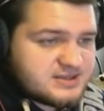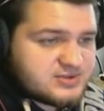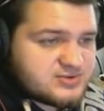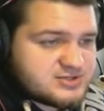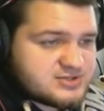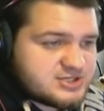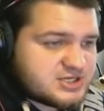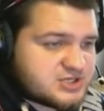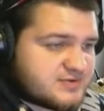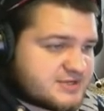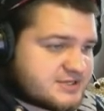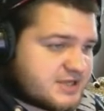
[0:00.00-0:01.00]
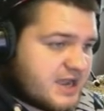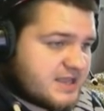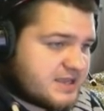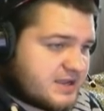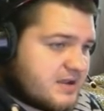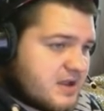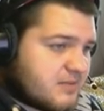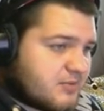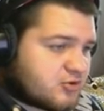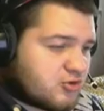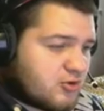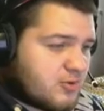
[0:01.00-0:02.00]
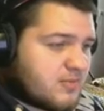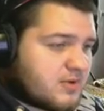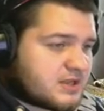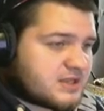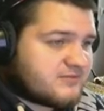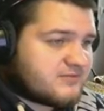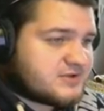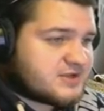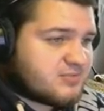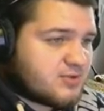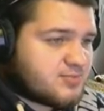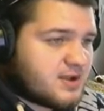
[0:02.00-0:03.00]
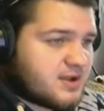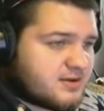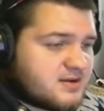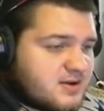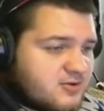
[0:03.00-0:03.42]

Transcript: То есть сейчас у вас Кани, а потом, когда выйдет модпак,